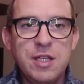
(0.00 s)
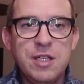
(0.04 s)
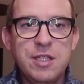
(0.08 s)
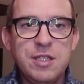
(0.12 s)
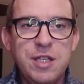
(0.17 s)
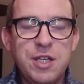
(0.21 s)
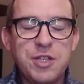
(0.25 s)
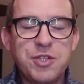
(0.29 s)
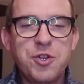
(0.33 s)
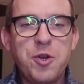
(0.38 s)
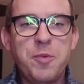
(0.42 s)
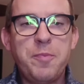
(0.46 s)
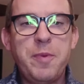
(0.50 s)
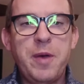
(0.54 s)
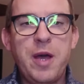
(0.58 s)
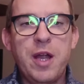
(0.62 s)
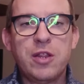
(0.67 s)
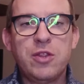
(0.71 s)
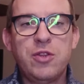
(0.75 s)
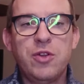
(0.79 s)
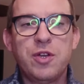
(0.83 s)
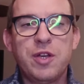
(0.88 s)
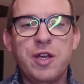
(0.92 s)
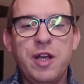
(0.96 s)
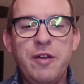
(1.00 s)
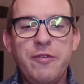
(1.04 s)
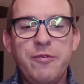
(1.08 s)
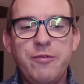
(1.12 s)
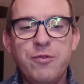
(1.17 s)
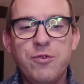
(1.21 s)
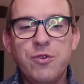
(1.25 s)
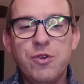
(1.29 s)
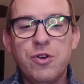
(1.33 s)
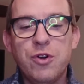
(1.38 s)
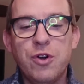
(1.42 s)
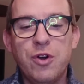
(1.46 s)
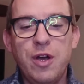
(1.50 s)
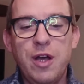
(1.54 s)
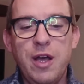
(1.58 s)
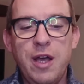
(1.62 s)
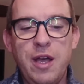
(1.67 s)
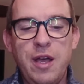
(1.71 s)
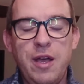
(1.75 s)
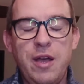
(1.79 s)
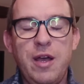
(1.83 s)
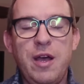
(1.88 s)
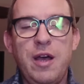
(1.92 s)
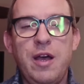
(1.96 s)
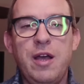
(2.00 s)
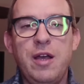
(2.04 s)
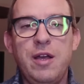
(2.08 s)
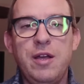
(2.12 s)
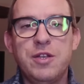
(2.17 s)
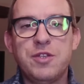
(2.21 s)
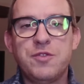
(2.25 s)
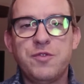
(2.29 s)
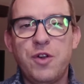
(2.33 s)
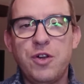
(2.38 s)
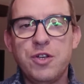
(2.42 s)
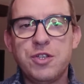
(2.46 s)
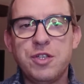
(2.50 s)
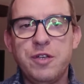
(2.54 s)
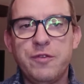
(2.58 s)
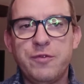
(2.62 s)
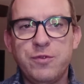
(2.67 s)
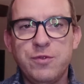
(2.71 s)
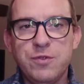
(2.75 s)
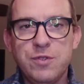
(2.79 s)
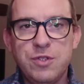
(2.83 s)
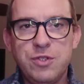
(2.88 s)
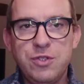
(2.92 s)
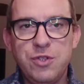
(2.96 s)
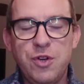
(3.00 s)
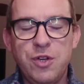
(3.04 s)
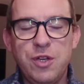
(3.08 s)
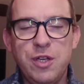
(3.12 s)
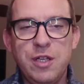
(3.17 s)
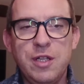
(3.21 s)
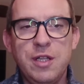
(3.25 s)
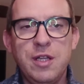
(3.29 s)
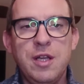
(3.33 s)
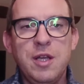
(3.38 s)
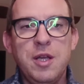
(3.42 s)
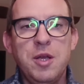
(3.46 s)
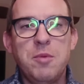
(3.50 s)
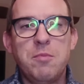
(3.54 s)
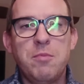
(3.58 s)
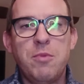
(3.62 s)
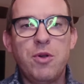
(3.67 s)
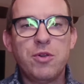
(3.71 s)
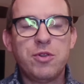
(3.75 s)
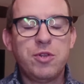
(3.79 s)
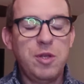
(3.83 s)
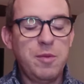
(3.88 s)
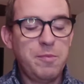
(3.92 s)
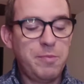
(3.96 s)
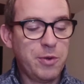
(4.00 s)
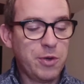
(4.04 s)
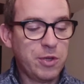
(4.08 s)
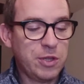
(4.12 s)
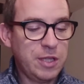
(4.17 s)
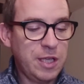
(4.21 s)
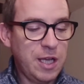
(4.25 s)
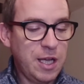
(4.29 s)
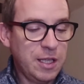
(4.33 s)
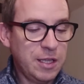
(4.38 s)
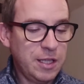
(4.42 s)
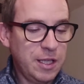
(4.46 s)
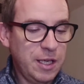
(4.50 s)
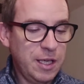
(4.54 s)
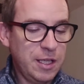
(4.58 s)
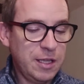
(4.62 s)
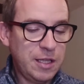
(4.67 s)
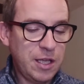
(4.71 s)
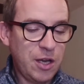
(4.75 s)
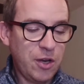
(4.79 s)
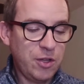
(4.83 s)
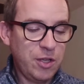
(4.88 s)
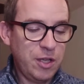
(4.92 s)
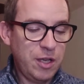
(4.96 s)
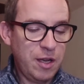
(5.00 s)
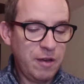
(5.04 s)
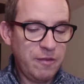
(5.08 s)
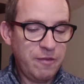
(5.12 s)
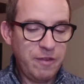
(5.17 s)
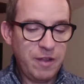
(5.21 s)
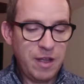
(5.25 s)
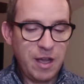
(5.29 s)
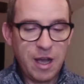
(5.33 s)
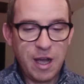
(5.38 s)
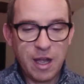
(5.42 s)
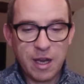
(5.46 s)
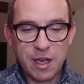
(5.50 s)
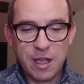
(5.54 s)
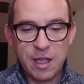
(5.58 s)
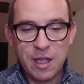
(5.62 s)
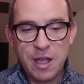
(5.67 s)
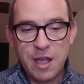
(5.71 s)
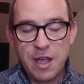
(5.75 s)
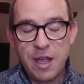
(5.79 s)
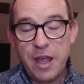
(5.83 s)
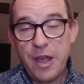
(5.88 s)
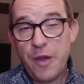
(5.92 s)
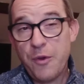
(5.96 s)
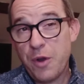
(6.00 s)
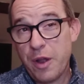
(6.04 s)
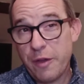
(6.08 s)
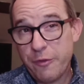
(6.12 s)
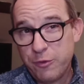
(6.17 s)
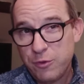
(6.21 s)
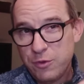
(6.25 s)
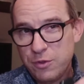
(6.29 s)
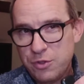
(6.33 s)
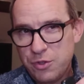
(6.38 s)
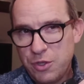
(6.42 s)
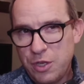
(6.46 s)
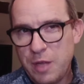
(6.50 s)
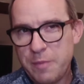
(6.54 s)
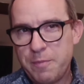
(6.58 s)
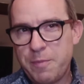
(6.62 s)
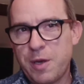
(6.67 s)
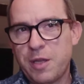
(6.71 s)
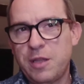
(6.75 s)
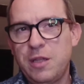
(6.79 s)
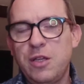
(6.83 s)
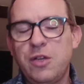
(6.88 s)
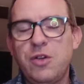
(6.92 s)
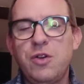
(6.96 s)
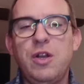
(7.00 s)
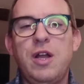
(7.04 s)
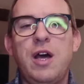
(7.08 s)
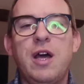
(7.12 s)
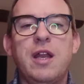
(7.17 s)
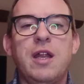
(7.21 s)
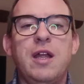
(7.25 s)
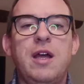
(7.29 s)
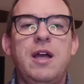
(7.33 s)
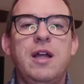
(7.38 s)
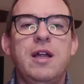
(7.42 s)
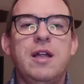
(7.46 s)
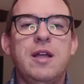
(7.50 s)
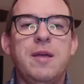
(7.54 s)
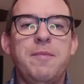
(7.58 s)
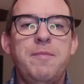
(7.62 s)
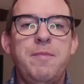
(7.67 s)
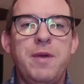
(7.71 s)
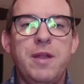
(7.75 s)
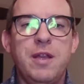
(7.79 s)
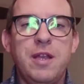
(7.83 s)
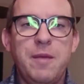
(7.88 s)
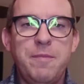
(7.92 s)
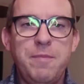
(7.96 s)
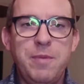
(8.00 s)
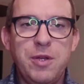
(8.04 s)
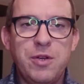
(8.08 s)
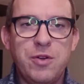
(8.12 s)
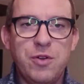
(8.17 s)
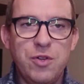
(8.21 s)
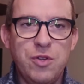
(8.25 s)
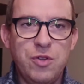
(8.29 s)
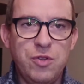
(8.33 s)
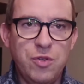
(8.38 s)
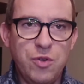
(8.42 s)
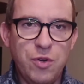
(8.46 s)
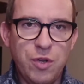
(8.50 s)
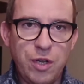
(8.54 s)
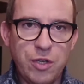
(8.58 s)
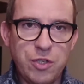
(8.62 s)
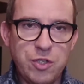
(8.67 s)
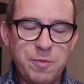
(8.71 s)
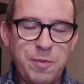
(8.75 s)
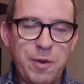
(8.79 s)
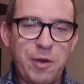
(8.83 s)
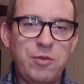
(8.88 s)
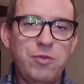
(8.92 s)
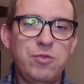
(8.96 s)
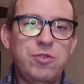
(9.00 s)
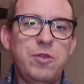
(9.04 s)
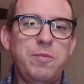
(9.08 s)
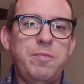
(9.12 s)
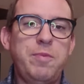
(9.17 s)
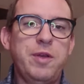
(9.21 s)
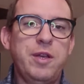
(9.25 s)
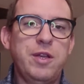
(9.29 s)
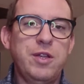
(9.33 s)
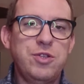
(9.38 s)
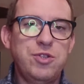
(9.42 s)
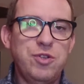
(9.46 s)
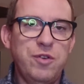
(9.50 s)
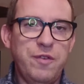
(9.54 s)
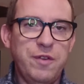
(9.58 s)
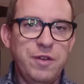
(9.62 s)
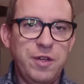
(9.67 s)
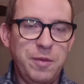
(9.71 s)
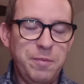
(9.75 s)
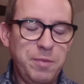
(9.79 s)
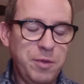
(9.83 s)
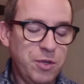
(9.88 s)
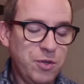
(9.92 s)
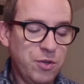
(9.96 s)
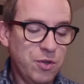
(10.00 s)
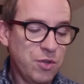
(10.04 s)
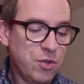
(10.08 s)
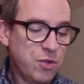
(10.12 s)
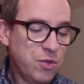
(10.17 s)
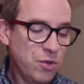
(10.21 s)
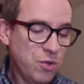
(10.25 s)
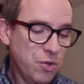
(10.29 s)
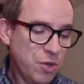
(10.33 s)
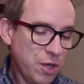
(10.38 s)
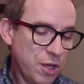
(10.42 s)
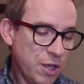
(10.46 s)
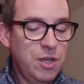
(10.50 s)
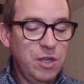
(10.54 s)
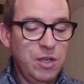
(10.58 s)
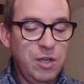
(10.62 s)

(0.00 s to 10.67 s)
Si è scoperto che il fuco è, eh, svolge funzioni molto importante all'interno dell'alveare e una funzione in particolare anche per gli apicoltori, soprattutto per i giovani apicoltori.